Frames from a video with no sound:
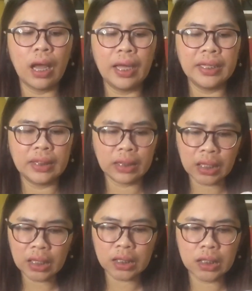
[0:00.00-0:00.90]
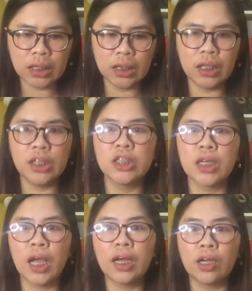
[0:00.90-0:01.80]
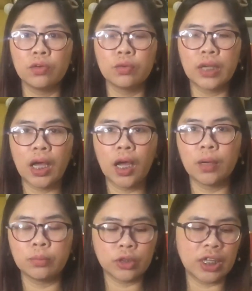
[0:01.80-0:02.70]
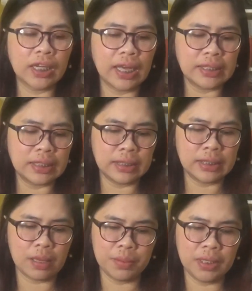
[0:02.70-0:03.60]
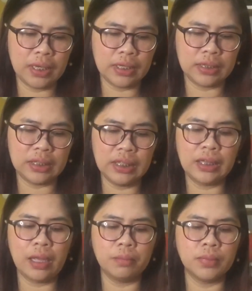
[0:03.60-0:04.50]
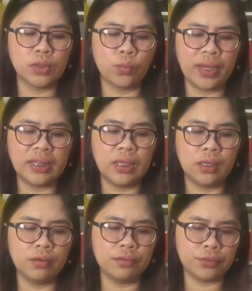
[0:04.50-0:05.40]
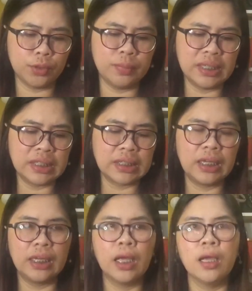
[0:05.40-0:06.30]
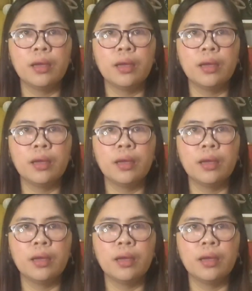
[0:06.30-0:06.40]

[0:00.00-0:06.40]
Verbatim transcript: I think hindi siya ganong nakakaputi kahit sinasabi nila na 3 times whitening, firming skin.